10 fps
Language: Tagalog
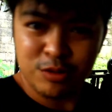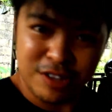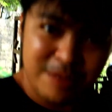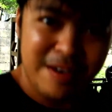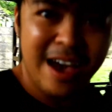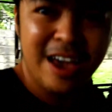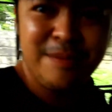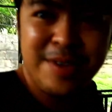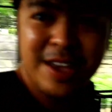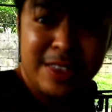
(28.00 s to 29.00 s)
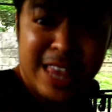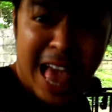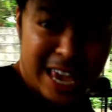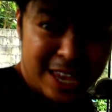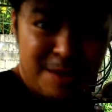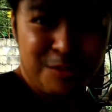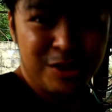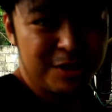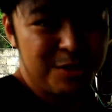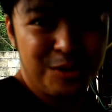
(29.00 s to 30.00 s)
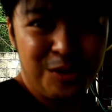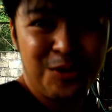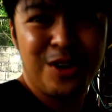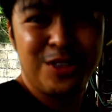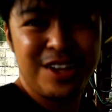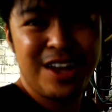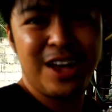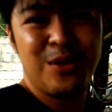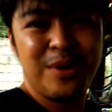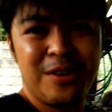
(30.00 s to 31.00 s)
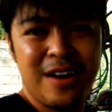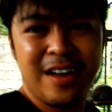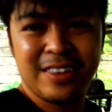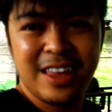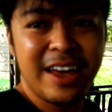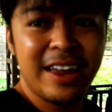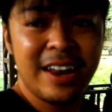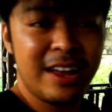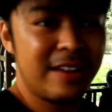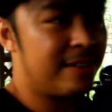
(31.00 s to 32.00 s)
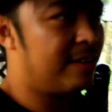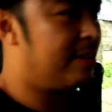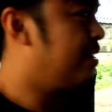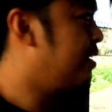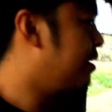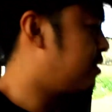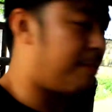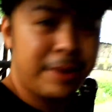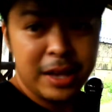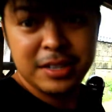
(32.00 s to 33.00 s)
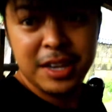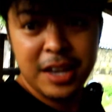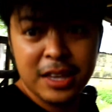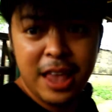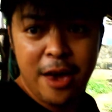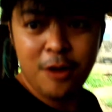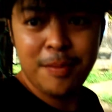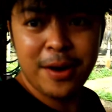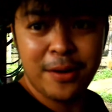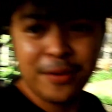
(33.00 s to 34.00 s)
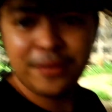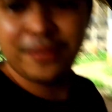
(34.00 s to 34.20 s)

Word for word: you see mga kaibigan, nakita mo na siguro kung ano yung gagawin ko. Ah. Dahil, ah, syempre, siga tayo pero,